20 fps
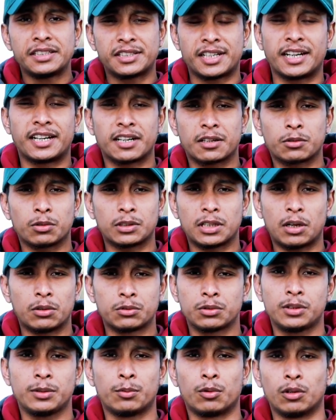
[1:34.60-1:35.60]
সেটার কথাও
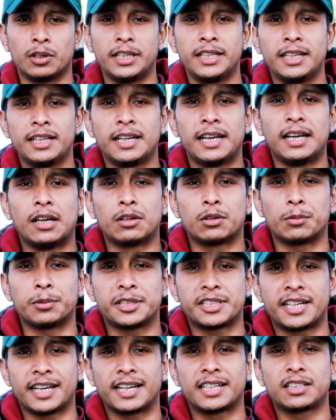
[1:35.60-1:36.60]
যদি বলি
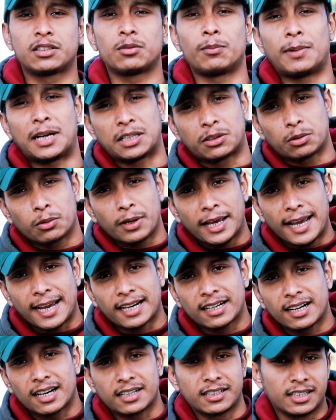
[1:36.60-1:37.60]
তবে সেক্ষেত্রে মাত্র
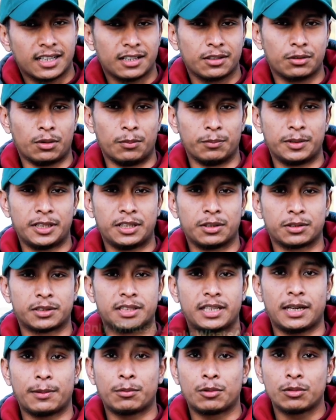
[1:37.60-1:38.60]
এক লাখ টাকায় কমপ্লিট
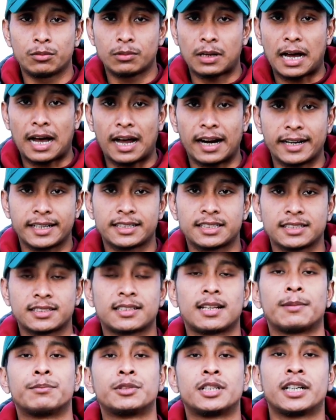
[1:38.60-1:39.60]
হচ্ছে এবং আরেকটা
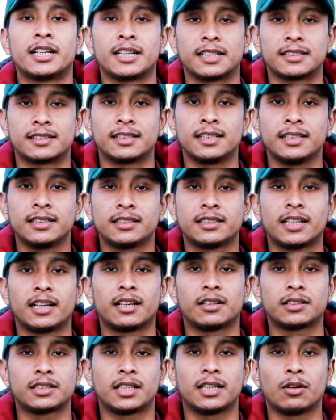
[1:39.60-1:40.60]
সাবজেক্ট আছে
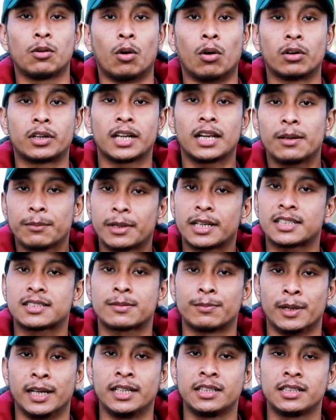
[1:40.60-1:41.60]
যেটা হচ্ছে হোটেল
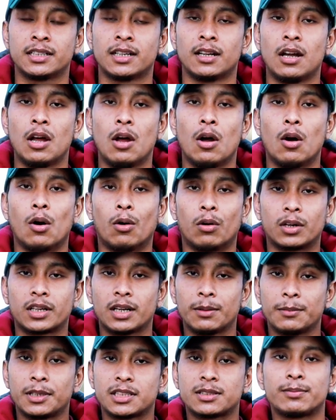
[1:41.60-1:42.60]
ম্যানেজমেন্ট
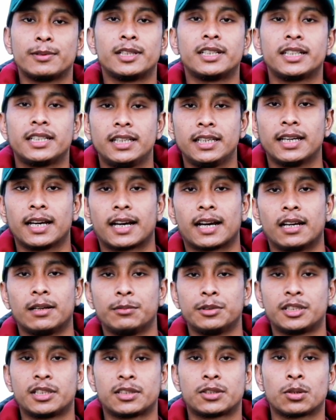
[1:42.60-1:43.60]
হোটেল ম্যানেজমেন্টে কি এখানে
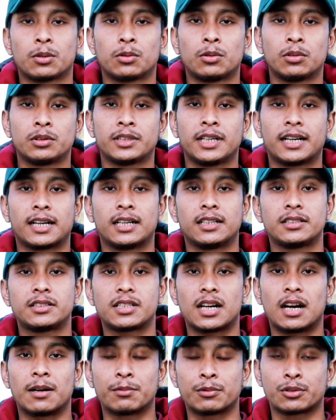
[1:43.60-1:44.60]
বিশেষত্ব যে এখানে
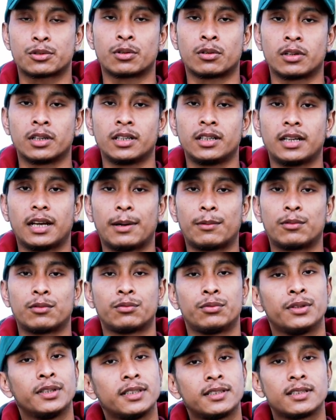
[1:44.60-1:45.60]
চার বছরের এবং
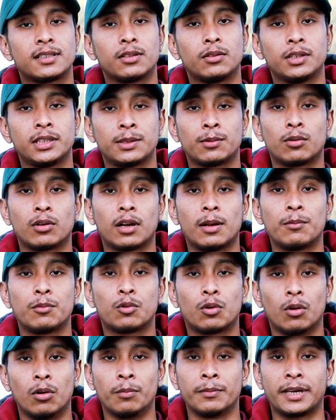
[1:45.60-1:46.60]
ফিস ওই যে বললাম
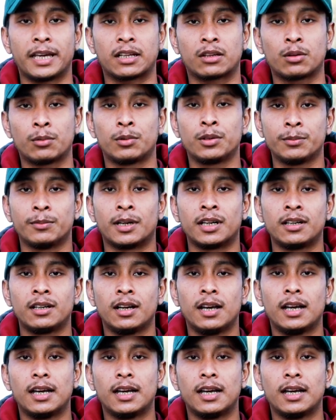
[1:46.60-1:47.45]
কম এত পরিমাণ